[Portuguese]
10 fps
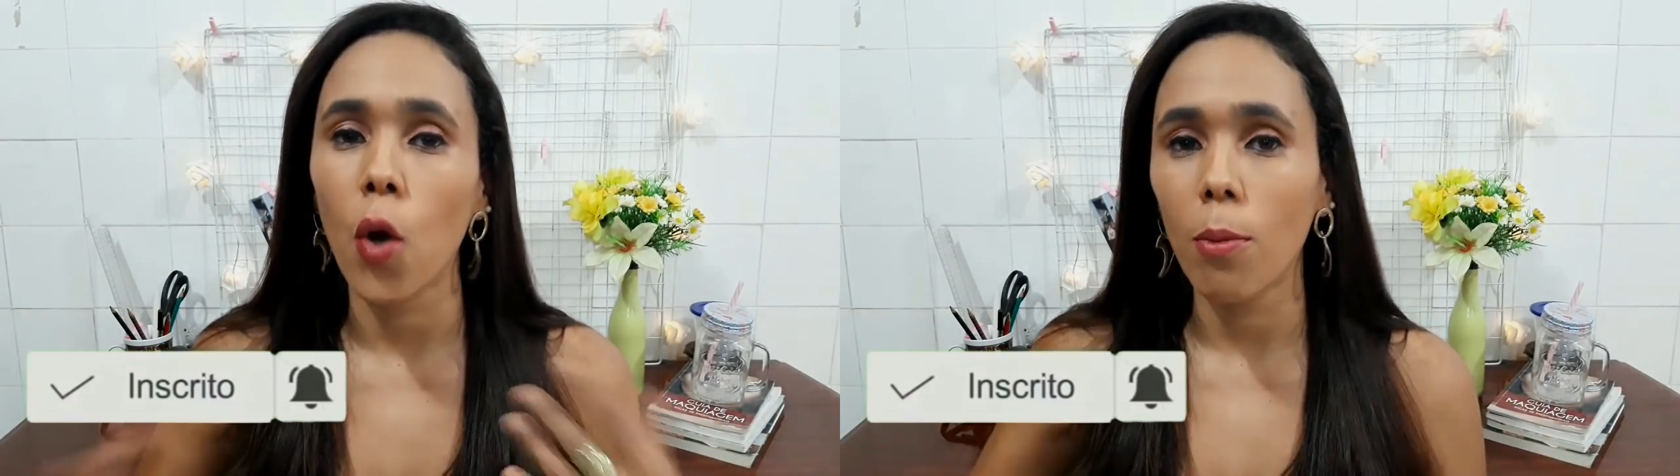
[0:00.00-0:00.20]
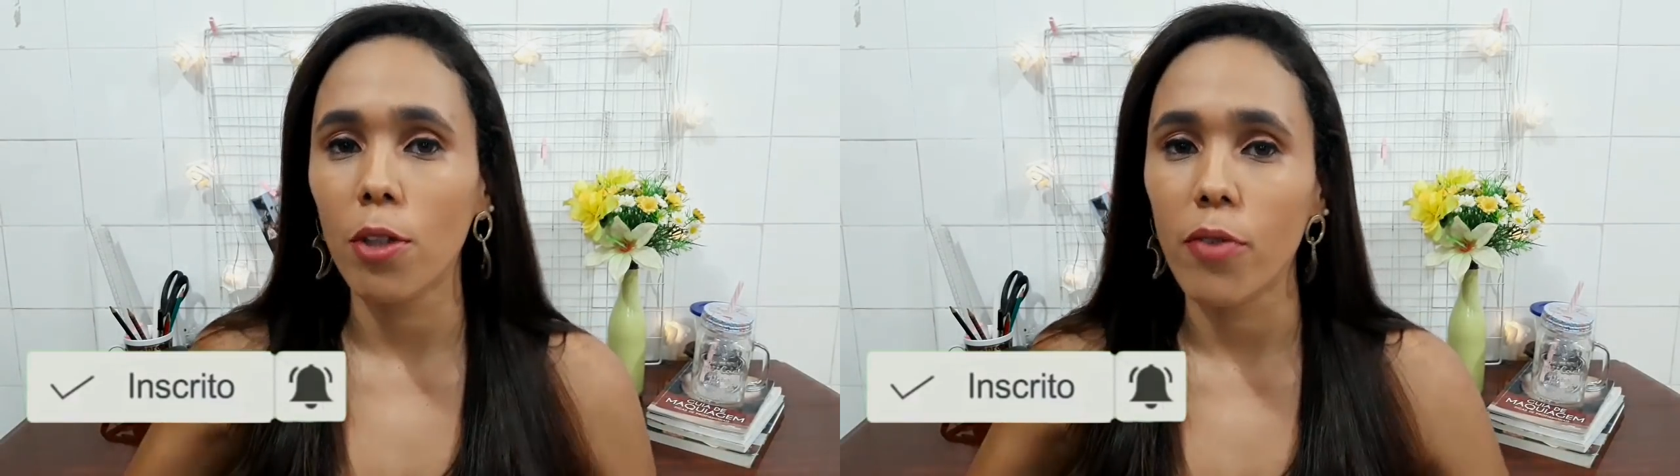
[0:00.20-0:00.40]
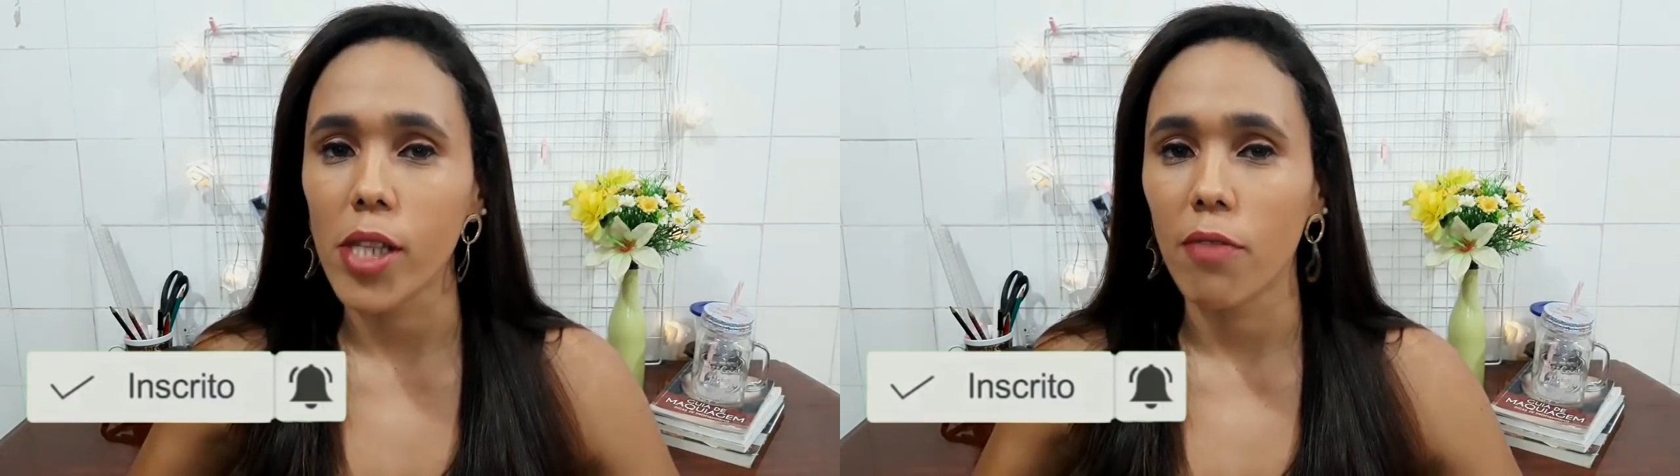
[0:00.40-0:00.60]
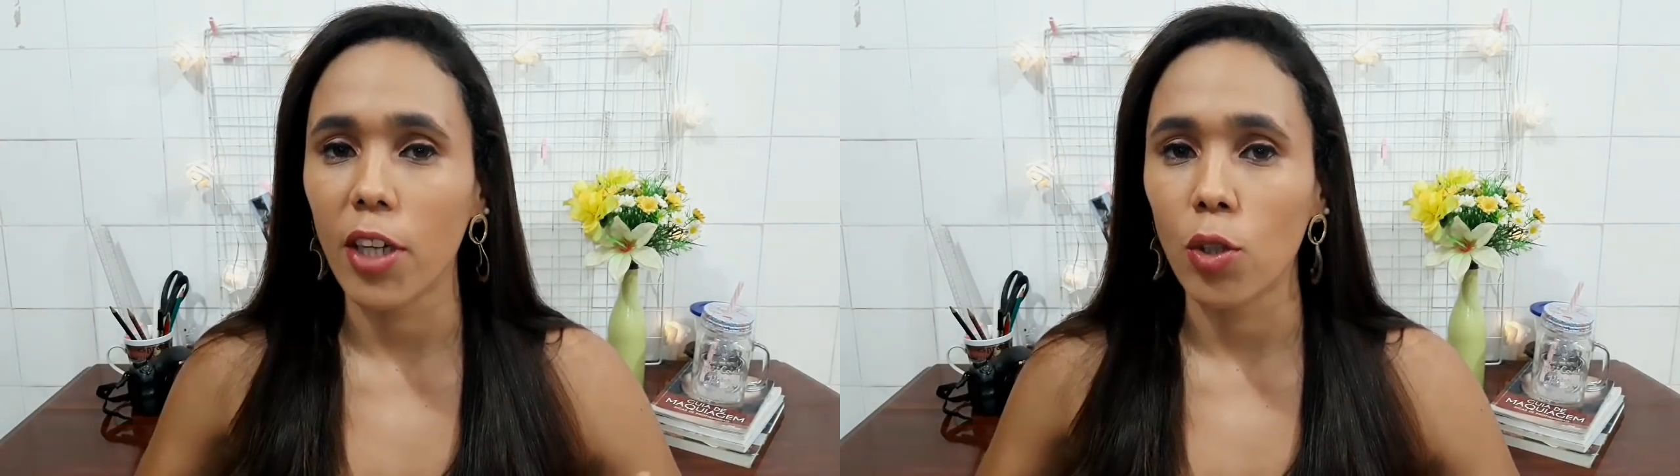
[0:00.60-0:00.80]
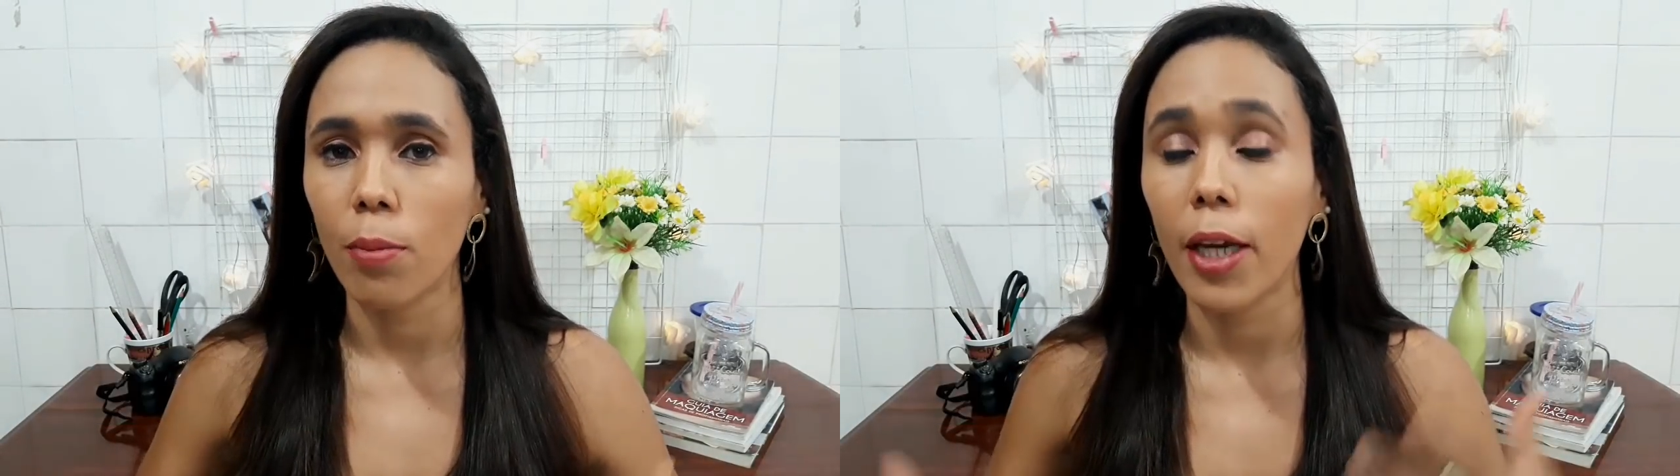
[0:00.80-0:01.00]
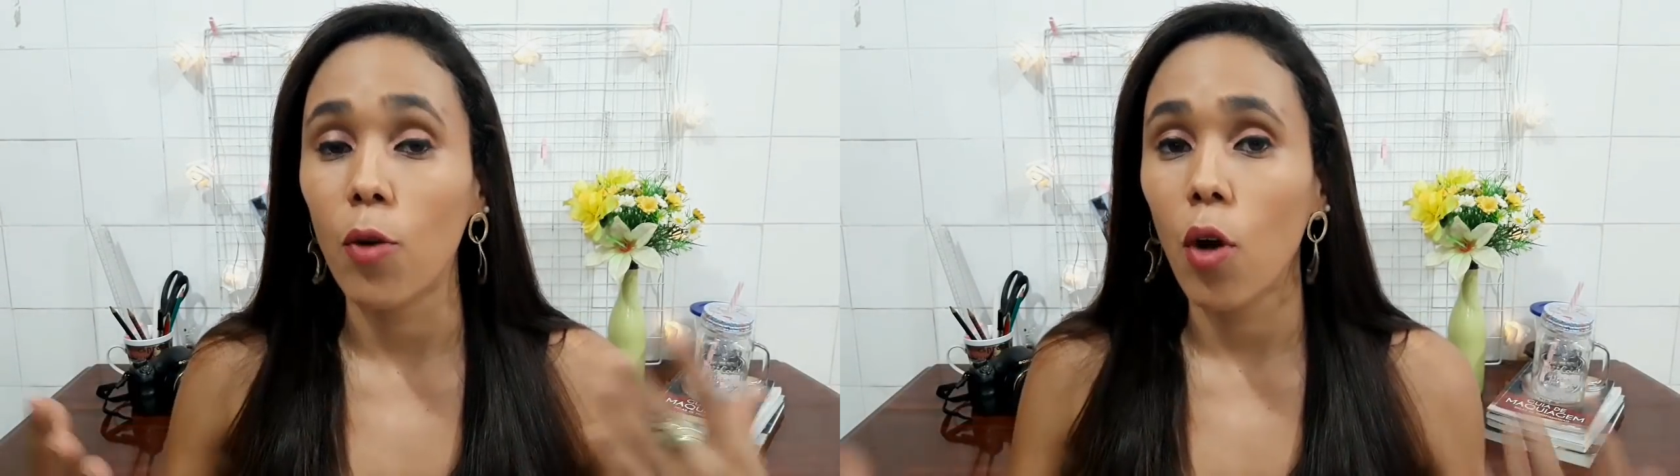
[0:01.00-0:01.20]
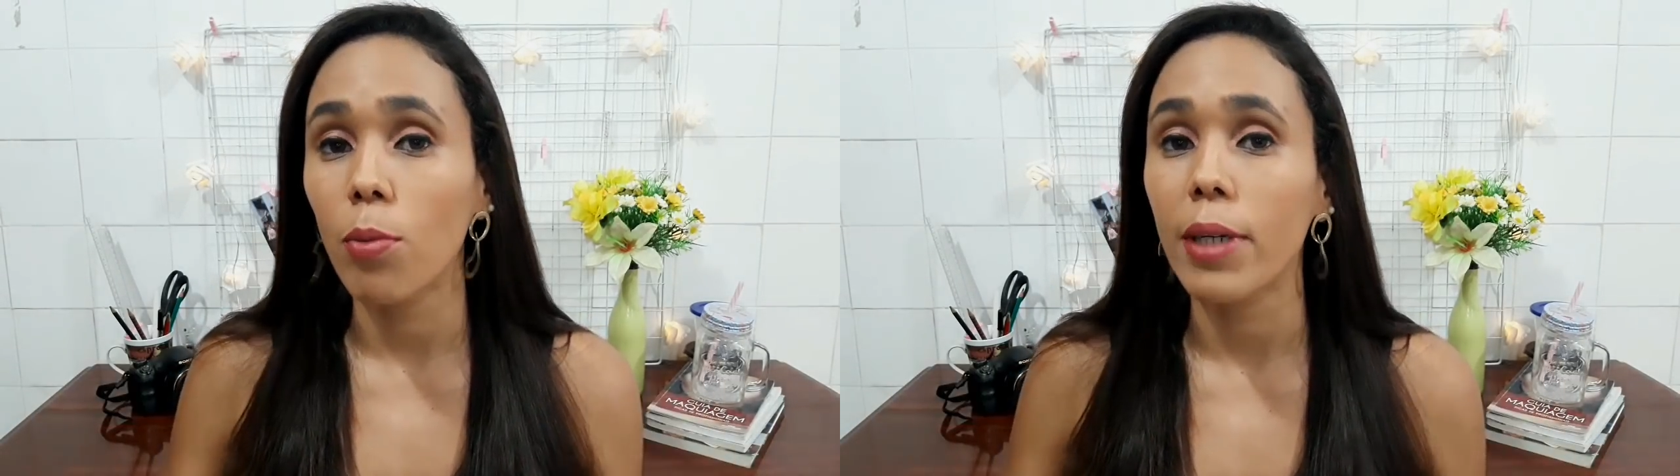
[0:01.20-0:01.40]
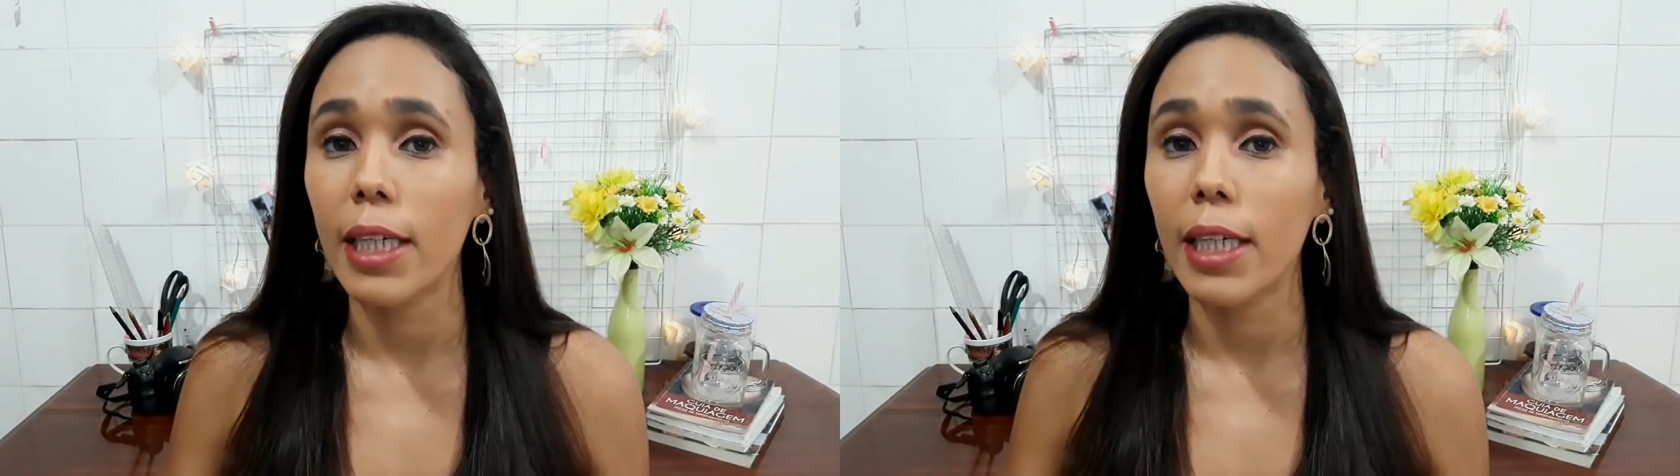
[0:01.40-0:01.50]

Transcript: como que você vai tomar e como que